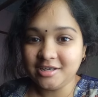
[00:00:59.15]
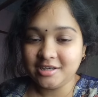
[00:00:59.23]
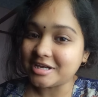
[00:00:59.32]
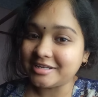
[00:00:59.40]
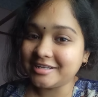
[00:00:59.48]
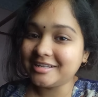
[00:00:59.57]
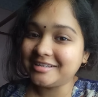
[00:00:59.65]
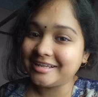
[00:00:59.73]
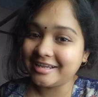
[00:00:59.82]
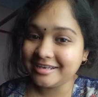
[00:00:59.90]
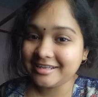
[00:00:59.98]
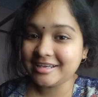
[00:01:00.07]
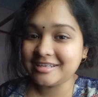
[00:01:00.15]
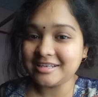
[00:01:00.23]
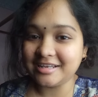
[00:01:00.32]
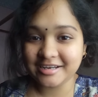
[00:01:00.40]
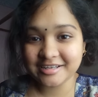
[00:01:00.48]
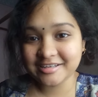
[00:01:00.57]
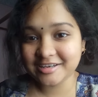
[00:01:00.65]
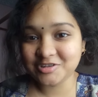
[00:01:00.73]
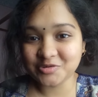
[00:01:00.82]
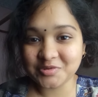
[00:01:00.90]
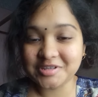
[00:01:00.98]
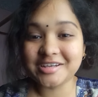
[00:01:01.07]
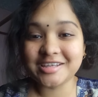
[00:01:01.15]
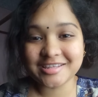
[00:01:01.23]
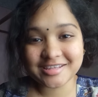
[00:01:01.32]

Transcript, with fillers: স্টার্টিংয়ে টেন কে স্যালারি দিয়েই তোমাদেরকে